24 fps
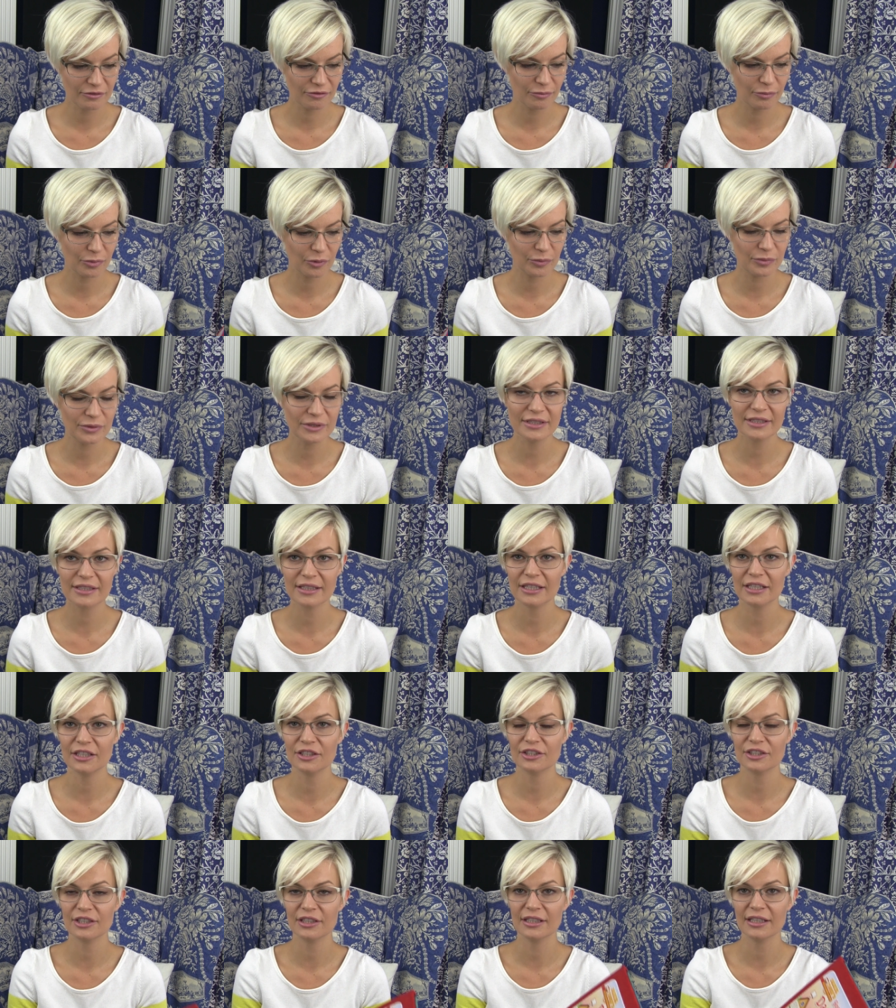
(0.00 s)
je w
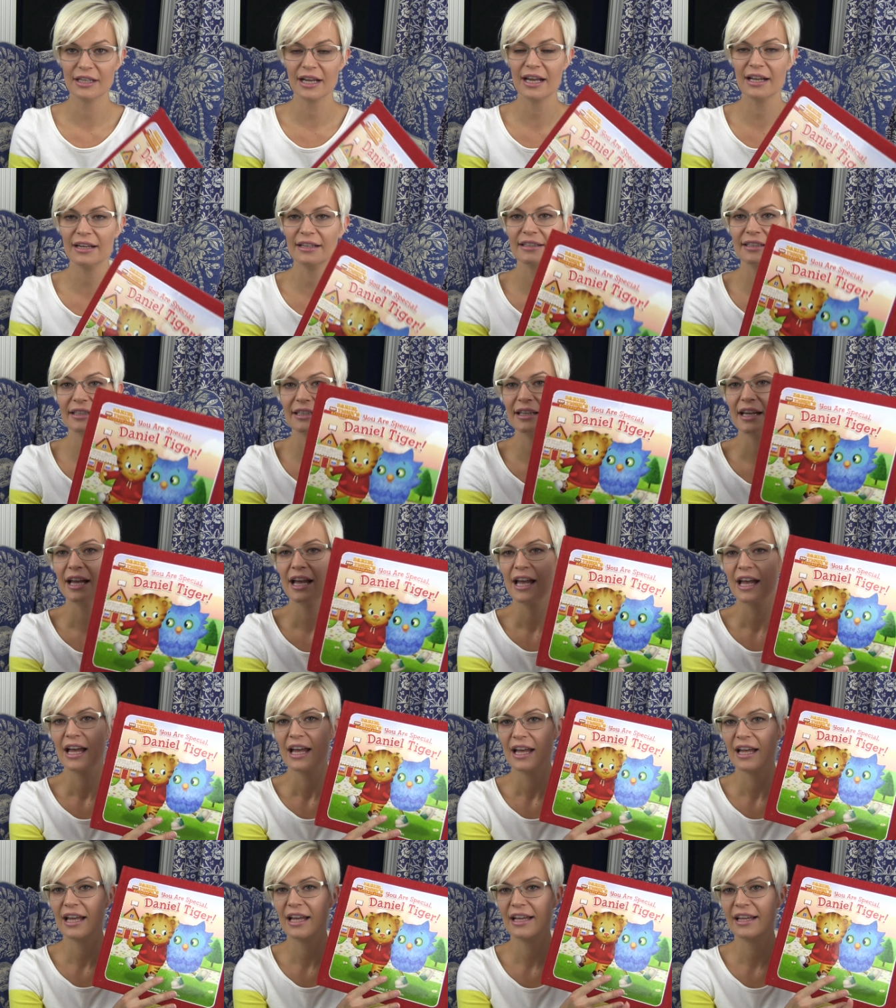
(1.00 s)
pobliskiej księgarni
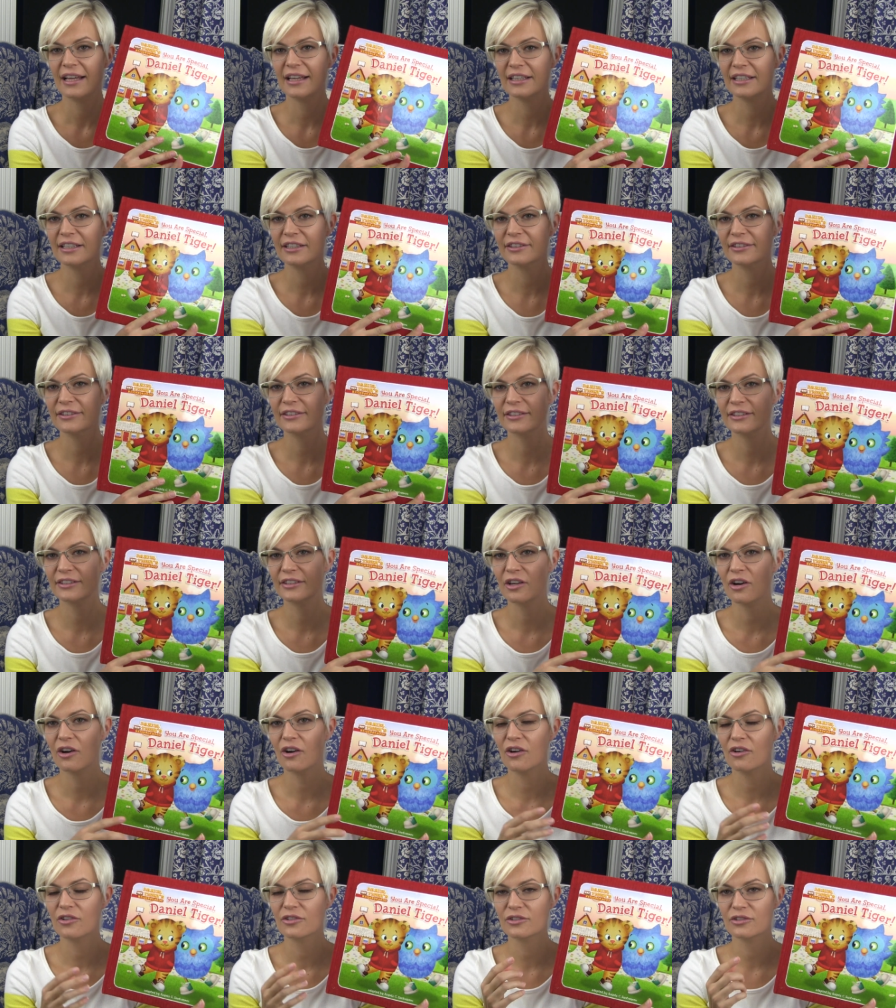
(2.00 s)
e, i
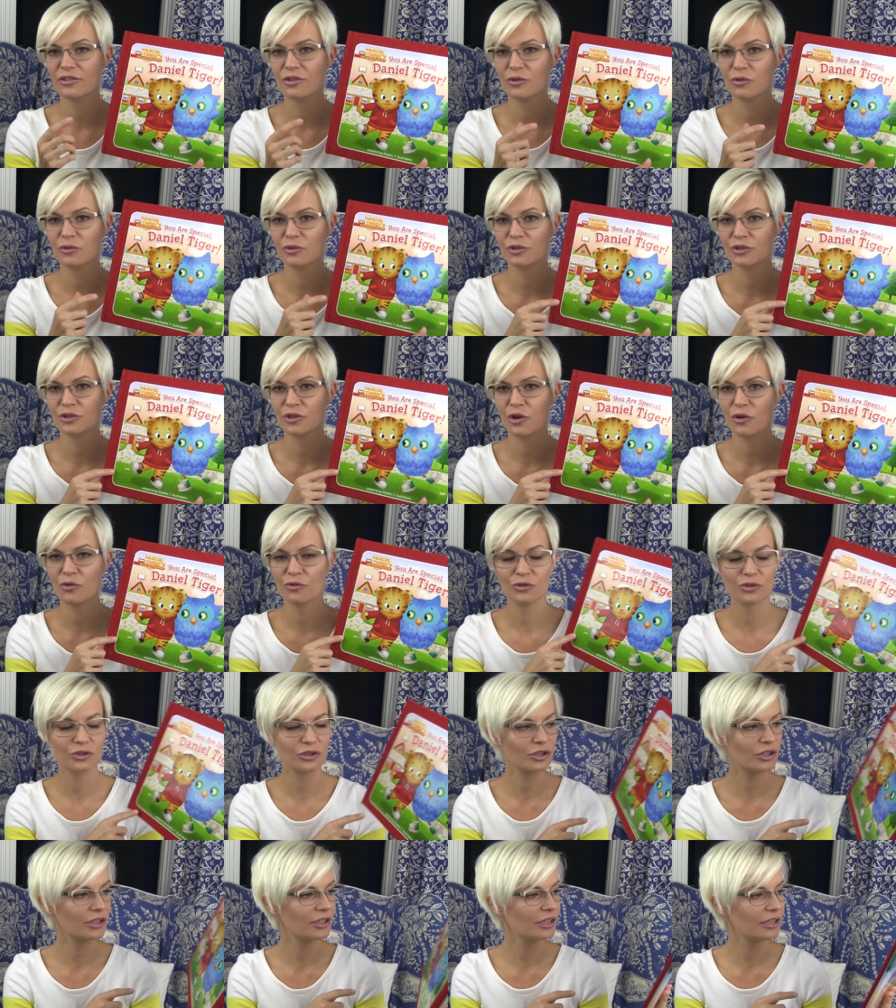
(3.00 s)
to są
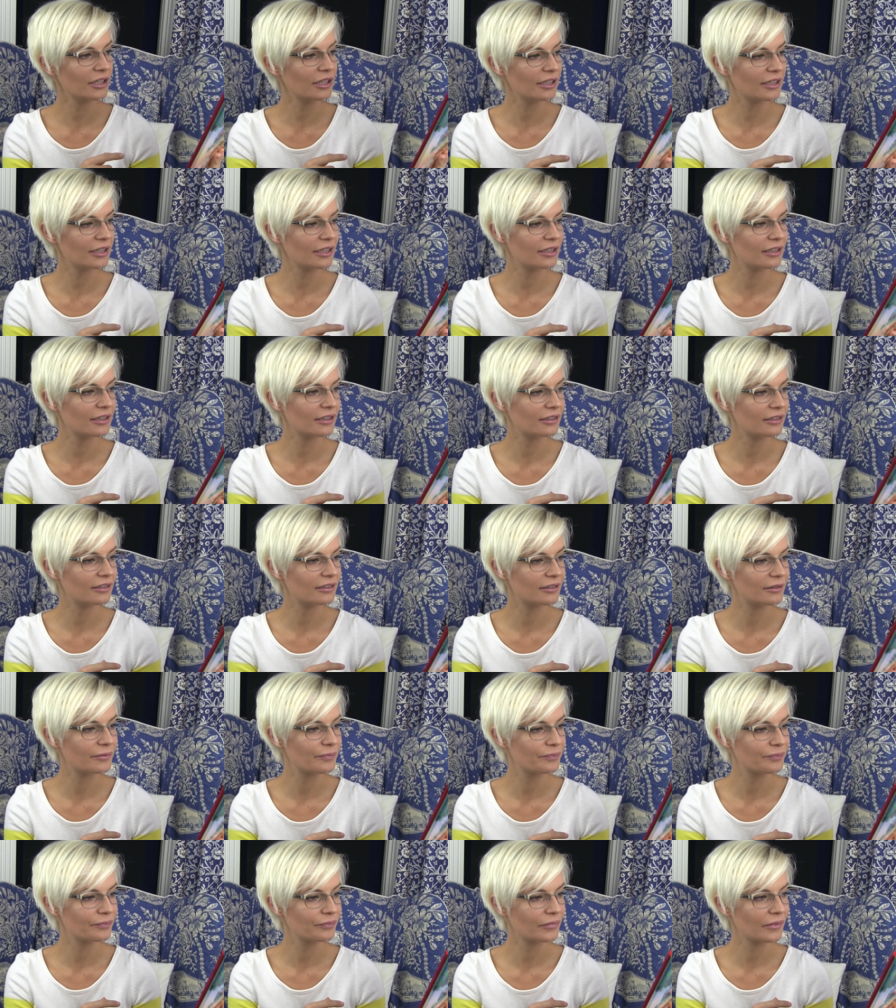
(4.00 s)
książki
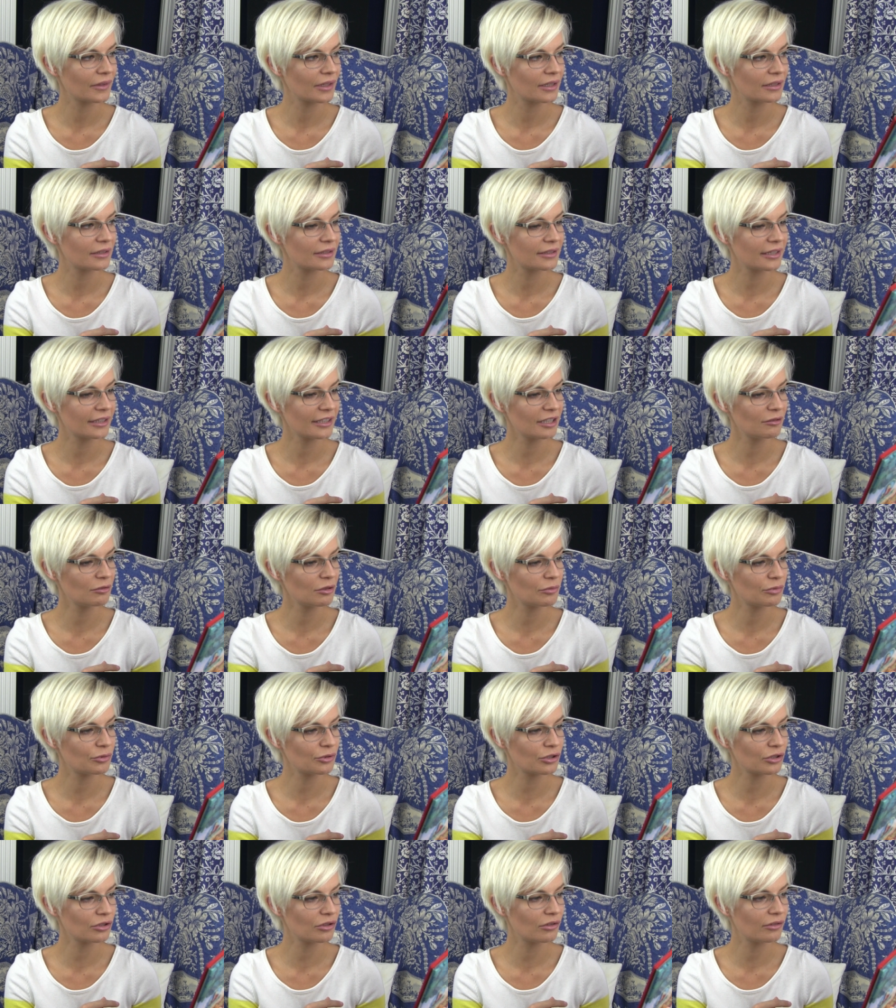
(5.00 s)
z takimi
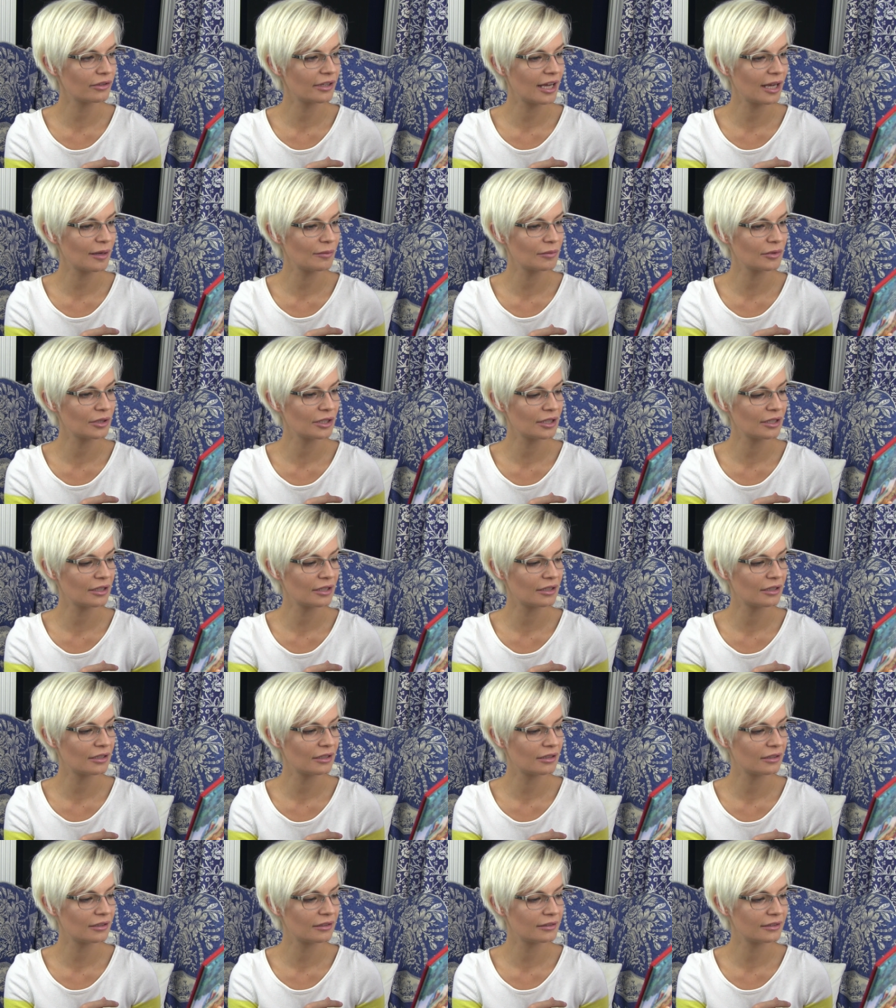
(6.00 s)
przygodami
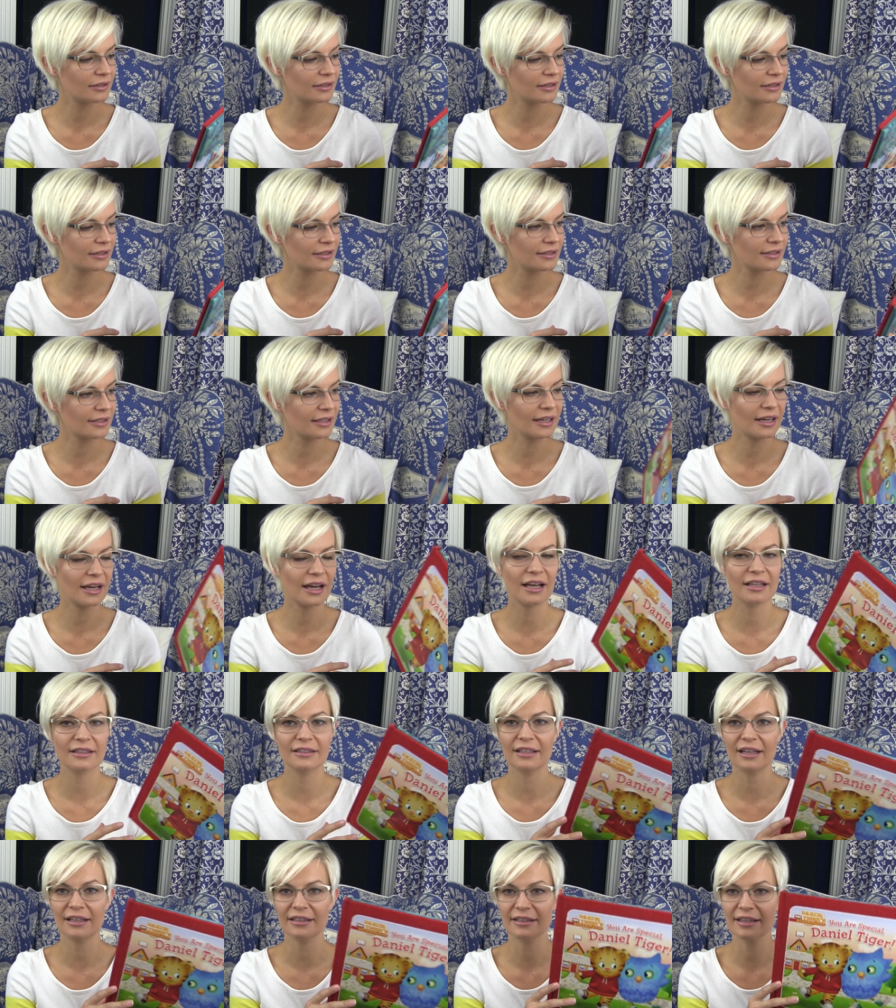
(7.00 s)
e,
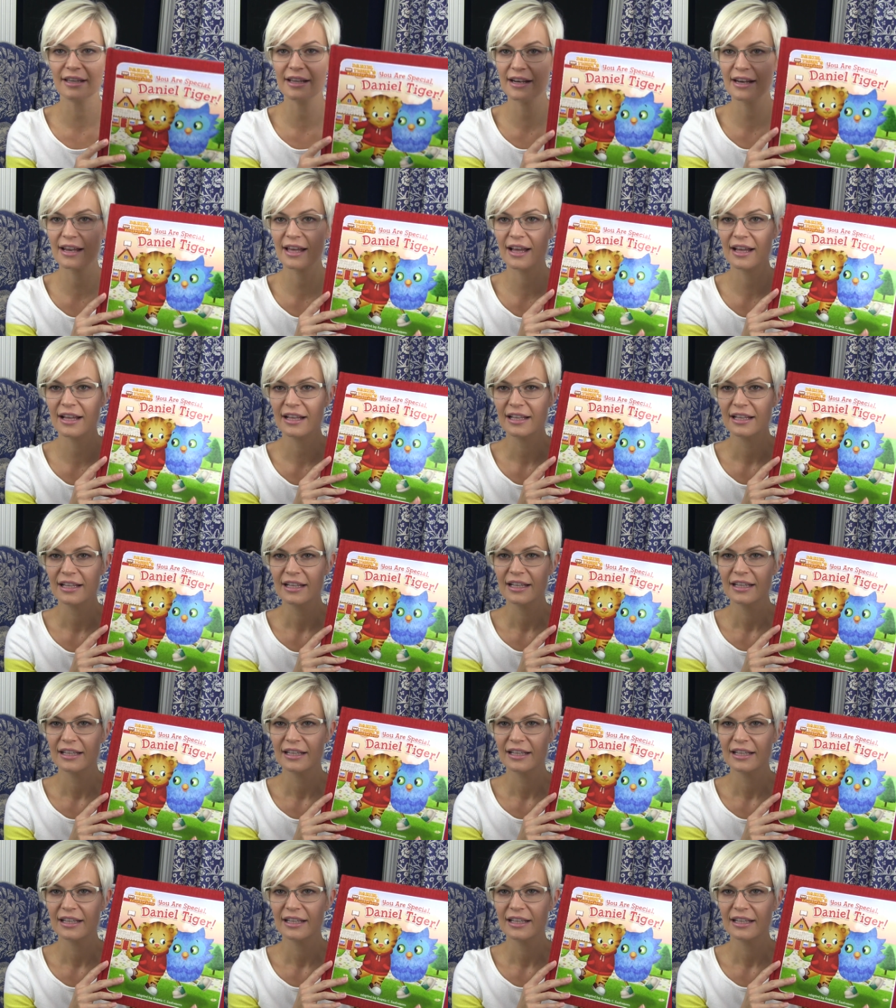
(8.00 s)
tygryska Daniela.